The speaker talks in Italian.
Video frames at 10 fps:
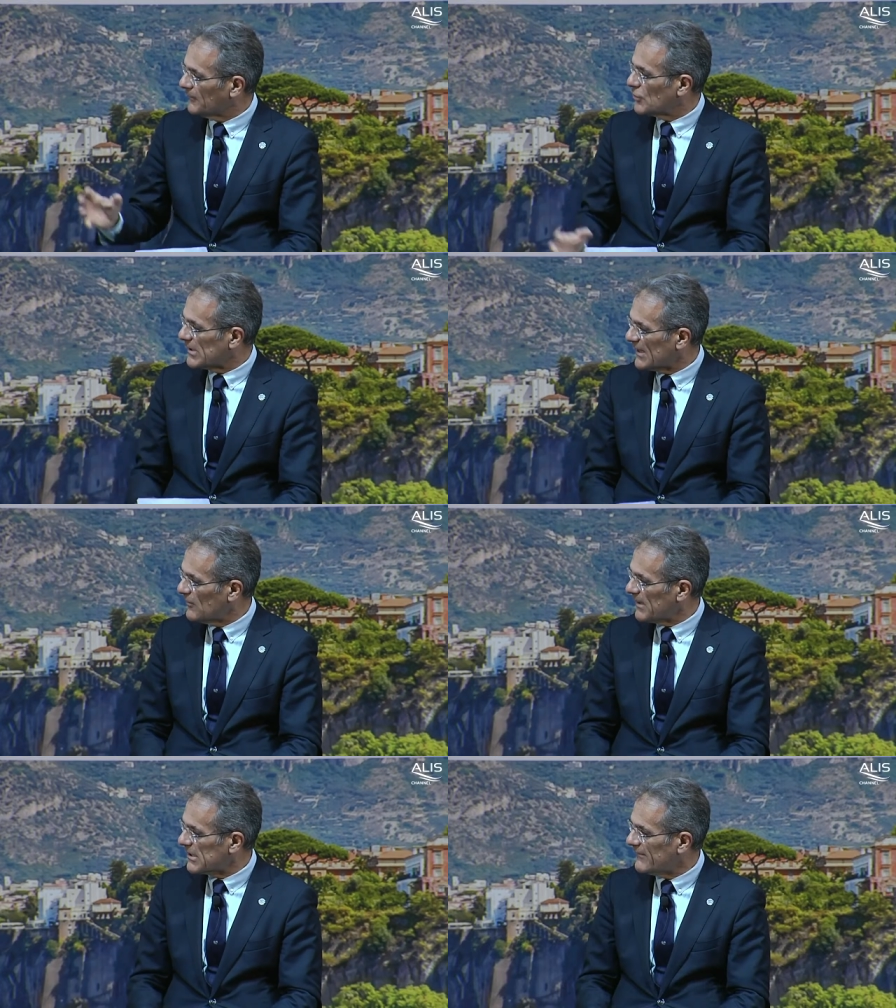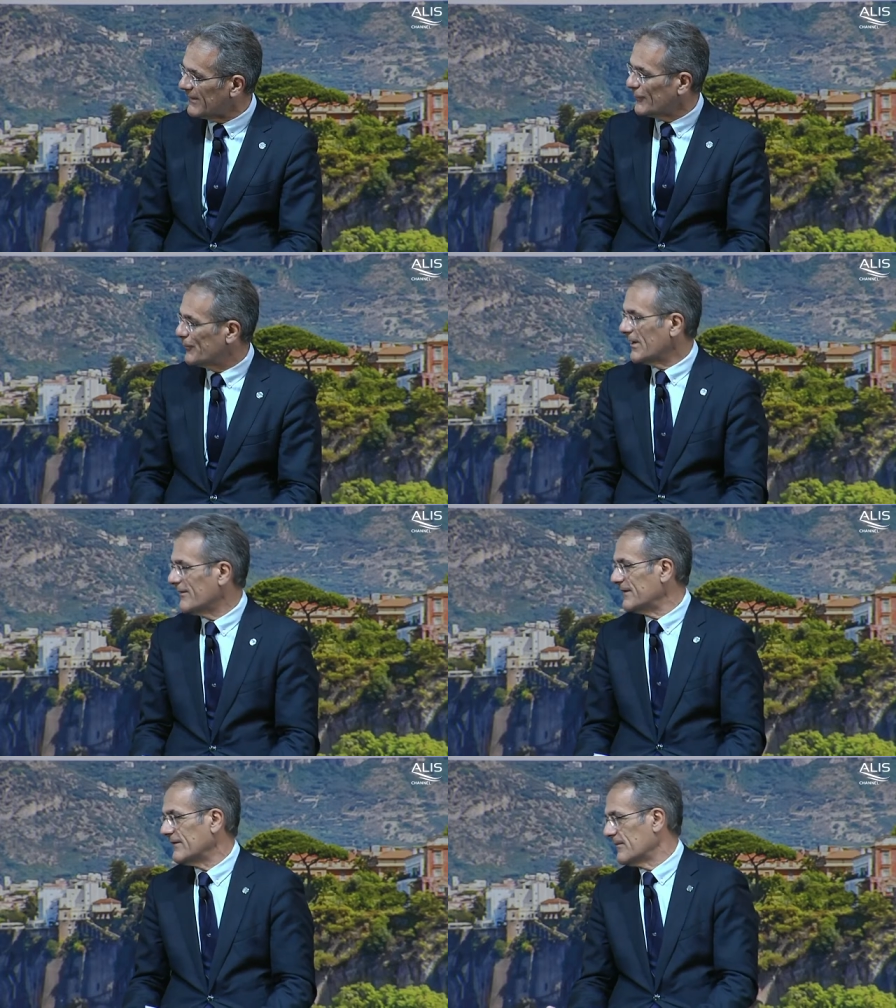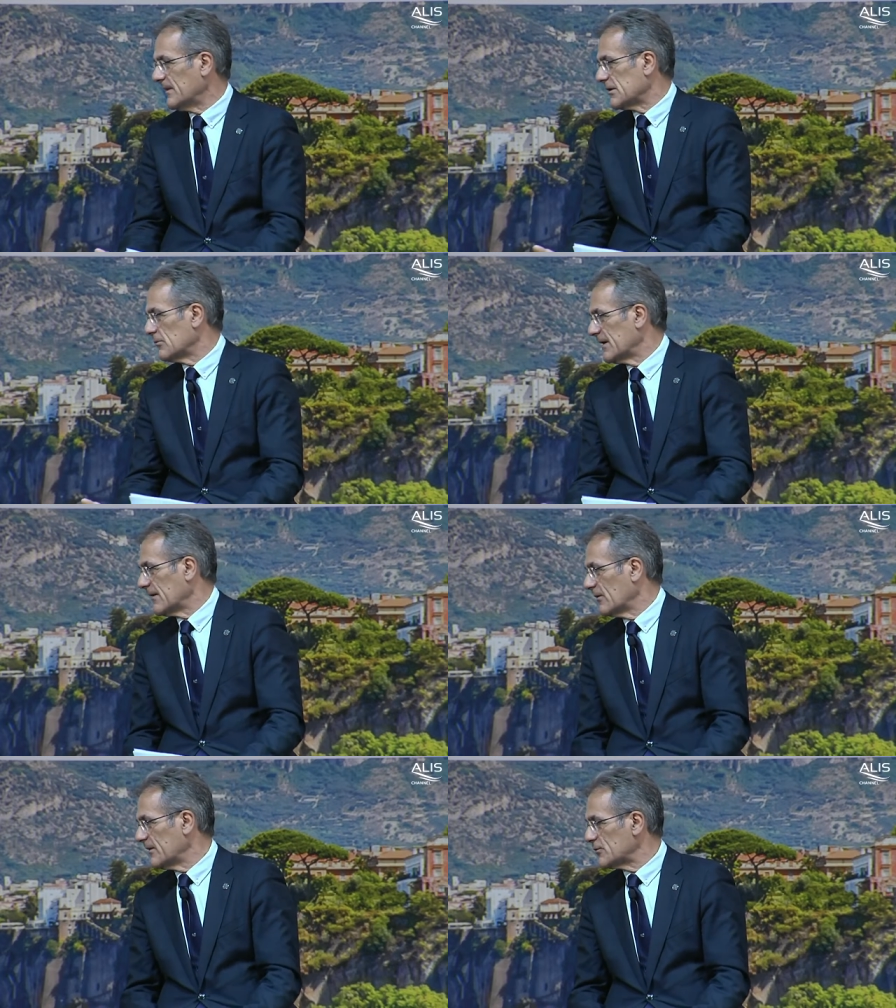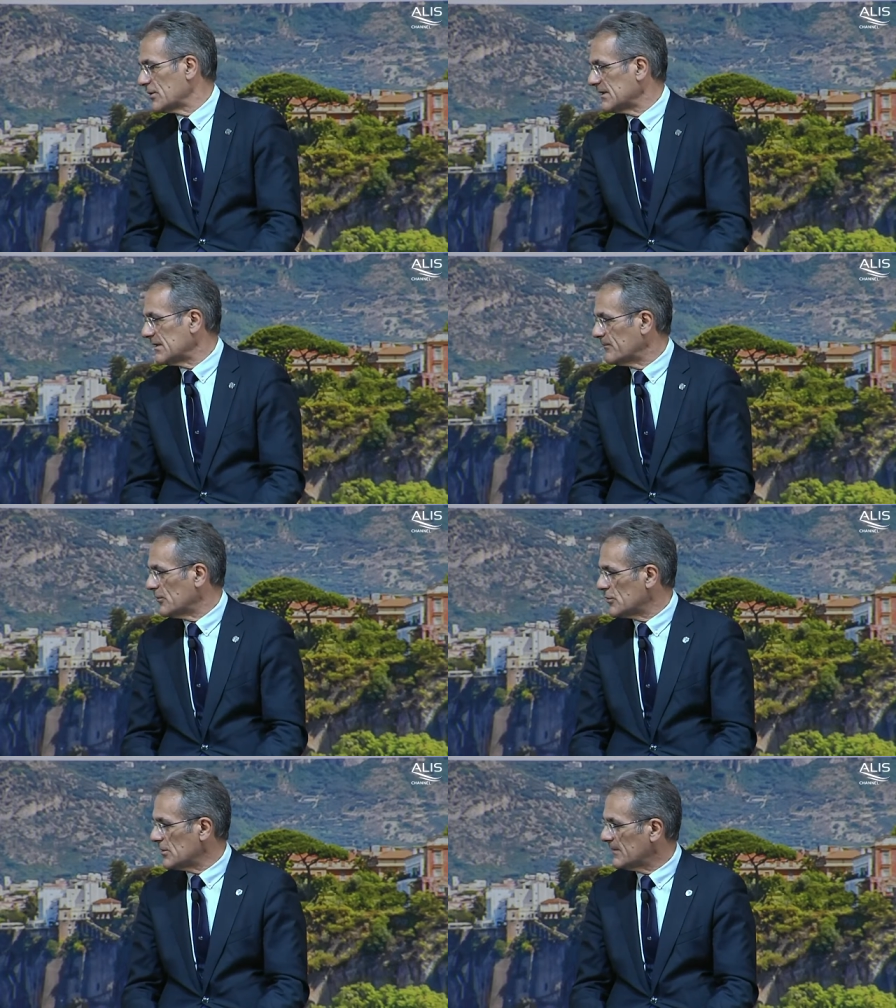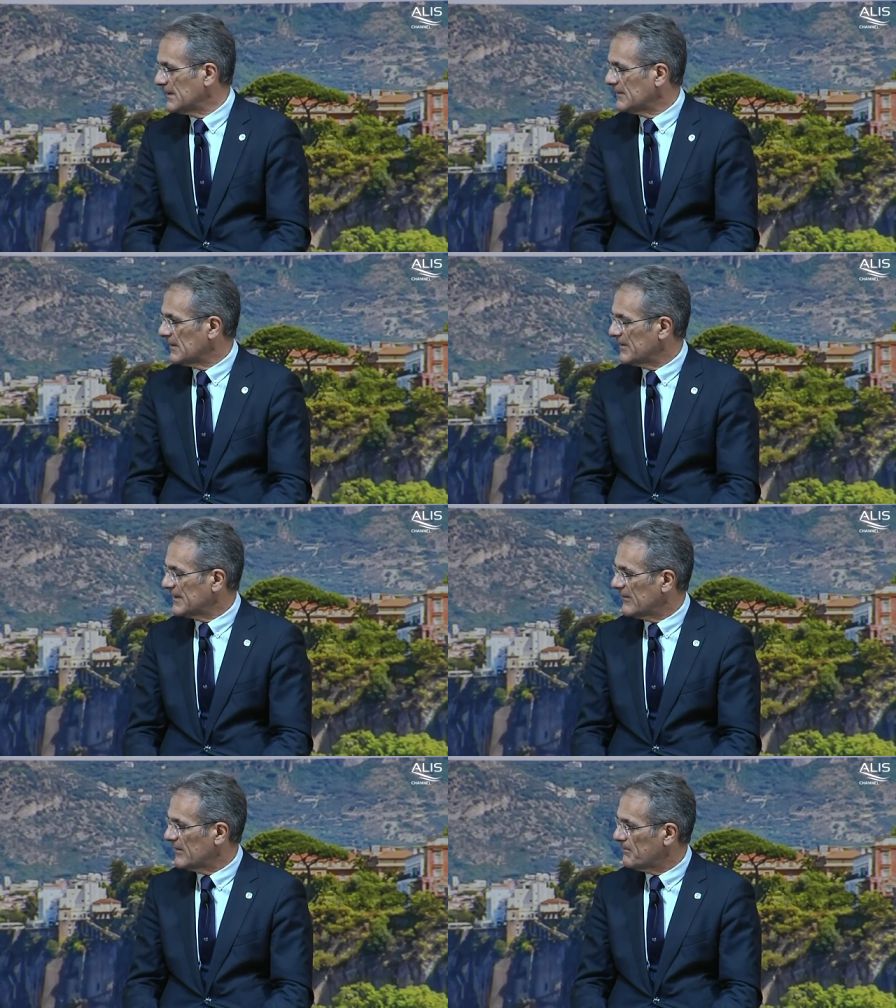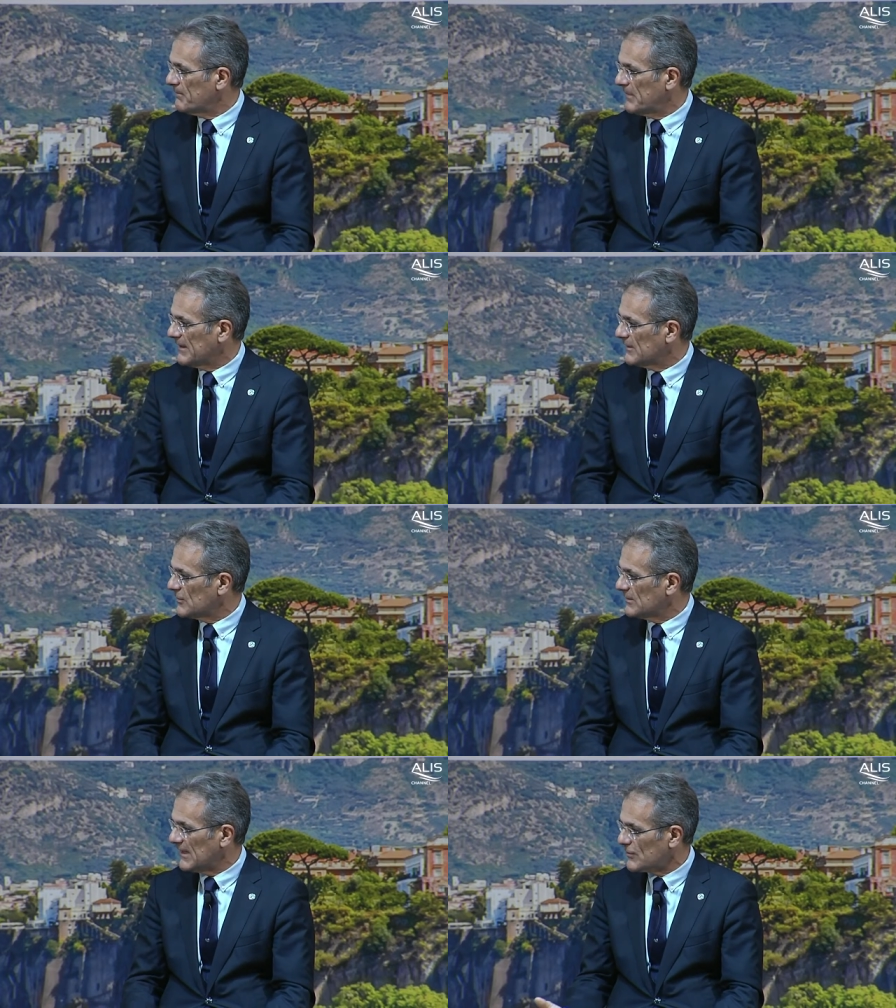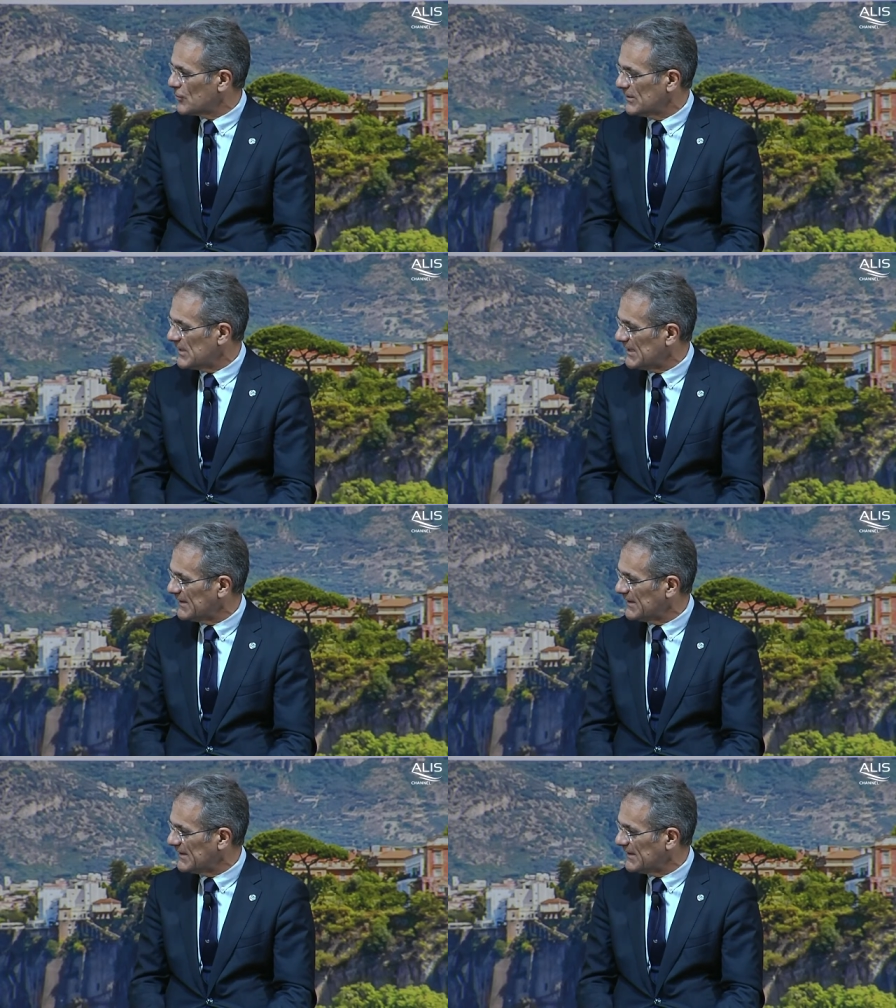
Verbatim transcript: Ci sarà un passo avanti, oppure alla fine vabbè, superiamo l'emergenza e poi ci riprendiamo a prendere, darcele di santa